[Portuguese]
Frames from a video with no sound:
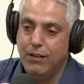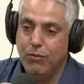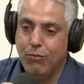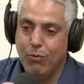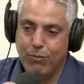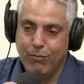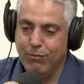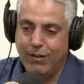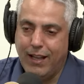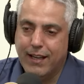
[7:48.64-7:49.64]
tem um,
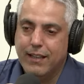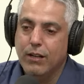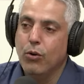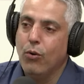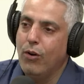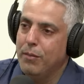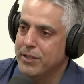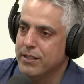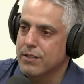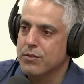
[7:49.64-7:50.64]
um, leque
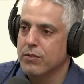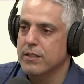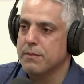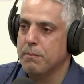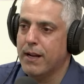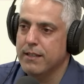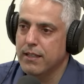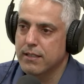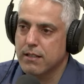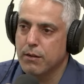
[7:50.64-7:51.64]
enorme de ações para
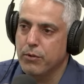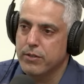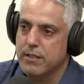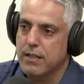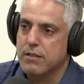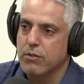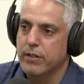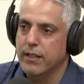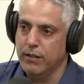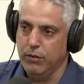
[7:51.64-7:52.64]

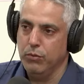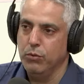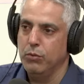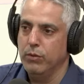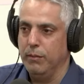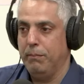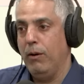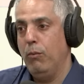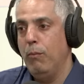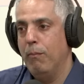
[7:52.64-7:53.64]
descarbonização da agricultura.
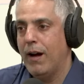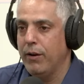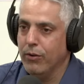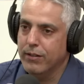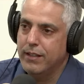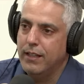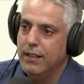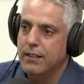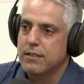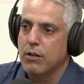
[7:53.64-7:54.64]
O maior
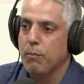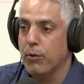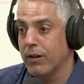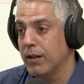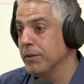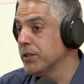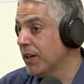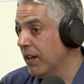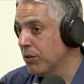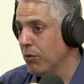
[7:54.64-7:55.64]
deles é o programa
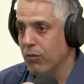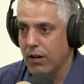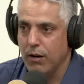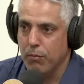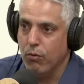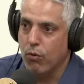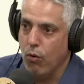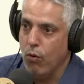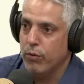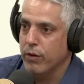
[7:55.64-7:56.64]
Gigaton Carbon
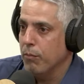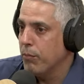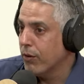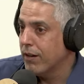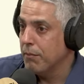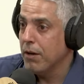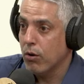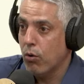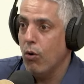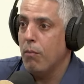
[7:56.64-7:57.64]
Go, que é um programa
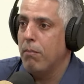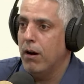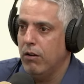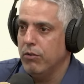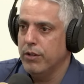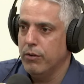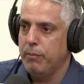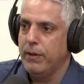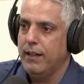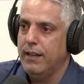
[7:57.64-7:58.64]
global da
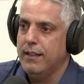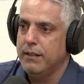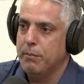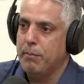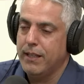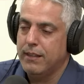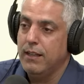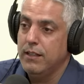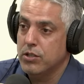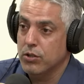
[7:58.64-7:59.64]
UPL que
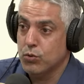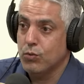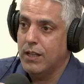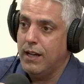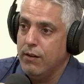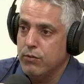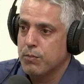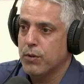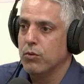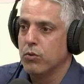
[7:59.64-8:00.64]
pretende ajudar
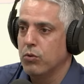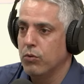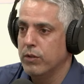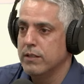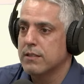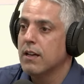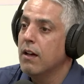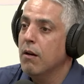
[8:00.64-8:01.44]
os produtores